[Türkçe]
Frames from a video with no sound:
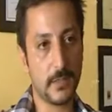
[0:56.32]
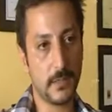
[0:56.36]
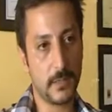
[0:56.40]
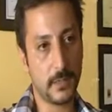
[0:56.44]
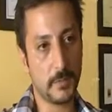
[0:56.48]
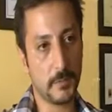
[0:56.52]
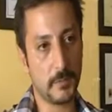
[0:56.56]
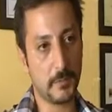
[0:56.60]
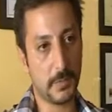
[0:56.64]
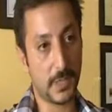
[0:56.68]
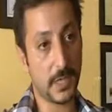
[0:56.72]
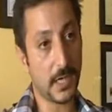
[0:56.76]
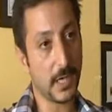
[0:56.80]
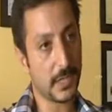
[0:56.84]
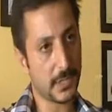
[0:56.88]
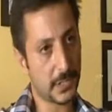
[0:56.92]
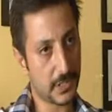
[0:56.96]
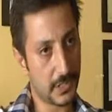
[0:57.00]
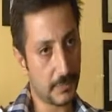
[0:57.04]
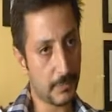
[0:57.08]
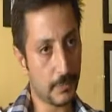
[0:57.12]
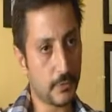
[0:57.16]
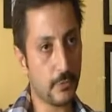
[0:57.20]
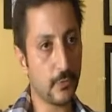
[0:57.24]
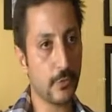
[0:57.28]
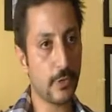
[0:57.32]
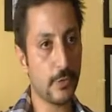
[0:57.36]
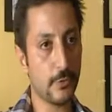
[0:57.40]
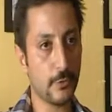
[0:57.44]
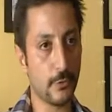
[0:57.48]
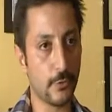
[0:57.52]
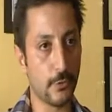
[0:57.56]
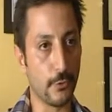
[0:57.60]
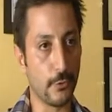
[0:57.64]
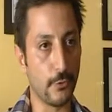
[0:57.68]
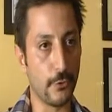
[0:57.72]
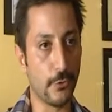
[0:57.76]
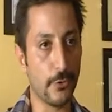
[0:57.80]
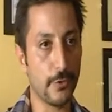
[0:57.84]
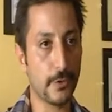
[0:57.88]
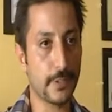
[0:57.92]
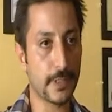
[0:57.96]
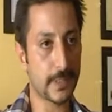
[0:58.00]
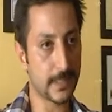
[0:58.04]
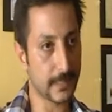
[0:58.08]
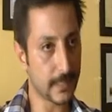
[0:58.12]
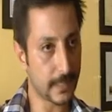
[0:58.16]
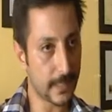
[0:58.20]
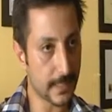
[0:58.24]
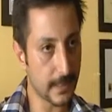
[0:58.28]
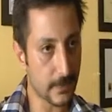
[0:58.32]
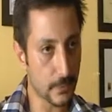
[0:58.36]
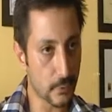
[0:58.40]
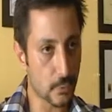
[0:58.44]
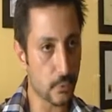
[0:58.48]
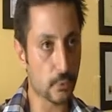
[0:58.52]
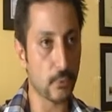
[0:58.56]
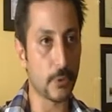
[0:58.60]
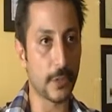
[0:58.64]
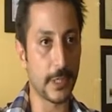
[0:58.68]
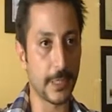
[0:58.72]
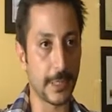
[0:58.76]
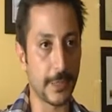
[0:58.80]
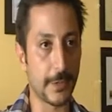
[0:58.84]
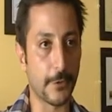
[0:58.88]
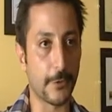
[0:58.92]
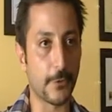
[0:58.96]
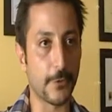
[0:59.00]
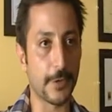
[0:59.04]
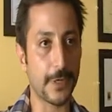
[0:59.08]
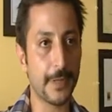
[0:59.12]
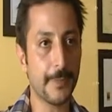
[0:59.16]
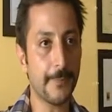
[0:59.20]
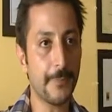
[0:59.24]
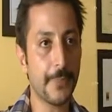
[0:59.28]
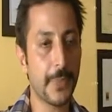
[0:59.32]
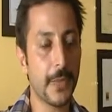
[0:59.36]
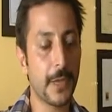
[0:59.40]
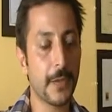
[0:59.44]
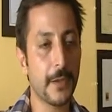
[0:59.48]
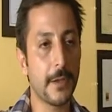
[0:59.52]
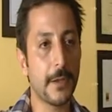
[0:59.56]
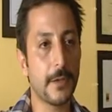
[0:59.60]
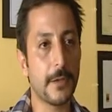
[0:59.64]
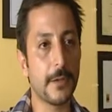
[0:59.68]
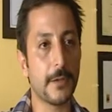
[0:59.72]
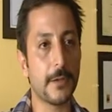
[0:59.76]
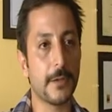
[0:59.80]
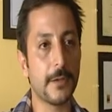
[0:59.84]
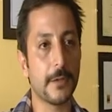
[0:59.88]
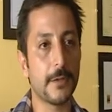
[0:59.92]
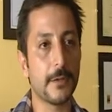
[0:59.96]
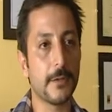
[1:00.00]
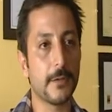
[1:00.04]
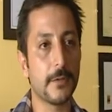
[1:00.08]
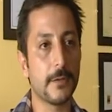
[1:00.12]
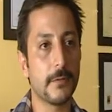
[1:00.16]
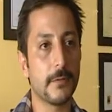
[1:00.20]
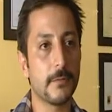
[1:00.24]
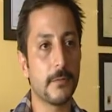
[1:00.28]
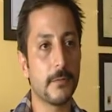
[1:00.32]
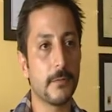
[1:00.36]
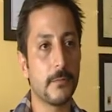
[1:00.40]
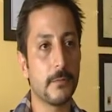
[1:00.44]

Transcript: dediğim gibi bir karşılama töreni oluyor Kızılderili usullerine göre. Ee,